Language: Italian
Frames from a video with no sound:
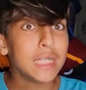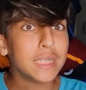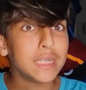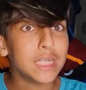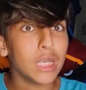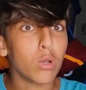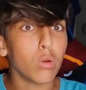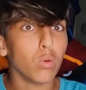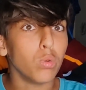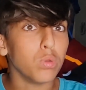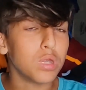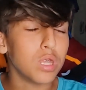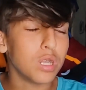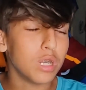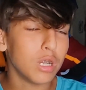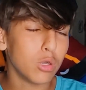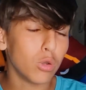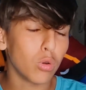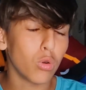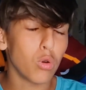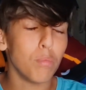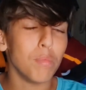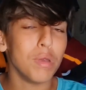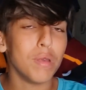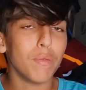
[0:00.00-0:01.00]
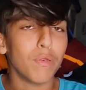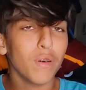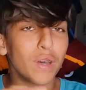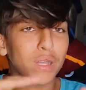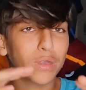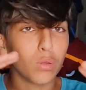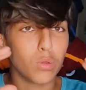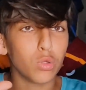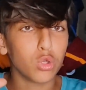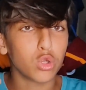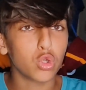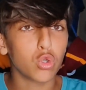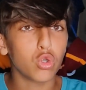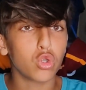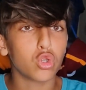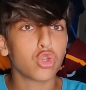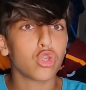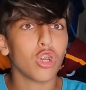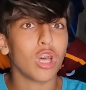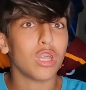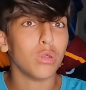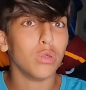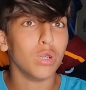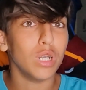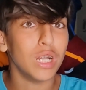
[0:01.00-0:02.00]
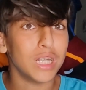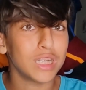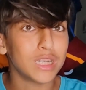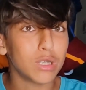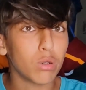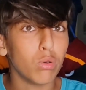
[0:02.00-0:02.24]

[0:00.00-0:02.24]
se continuano come fatto lo scorso anno nella